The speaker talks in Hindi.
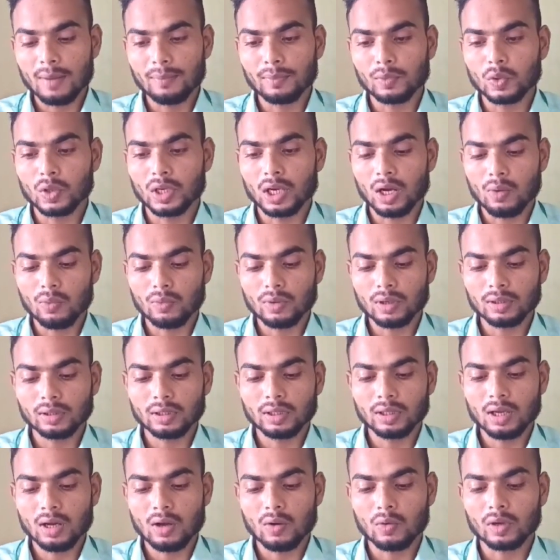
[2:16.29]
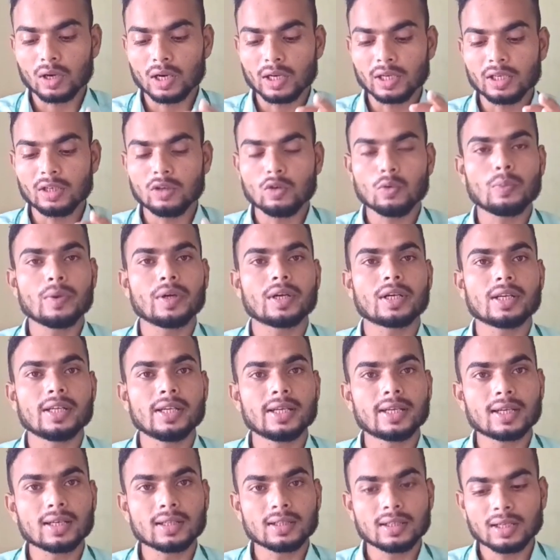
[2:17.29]
आपको अलाउ कर देना है और कंटिन्यू पर
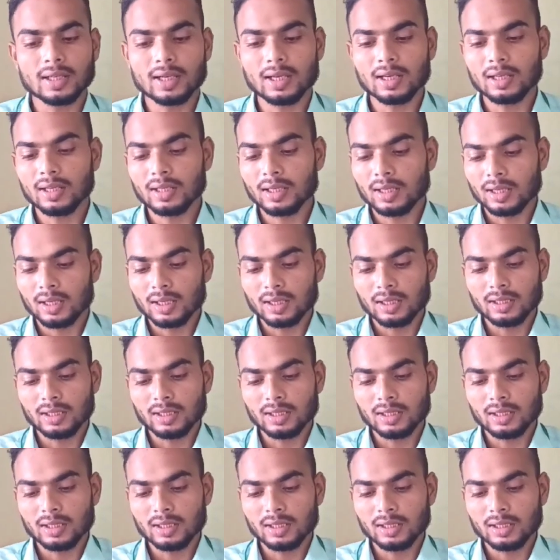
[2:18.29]
क्लिक कर देना है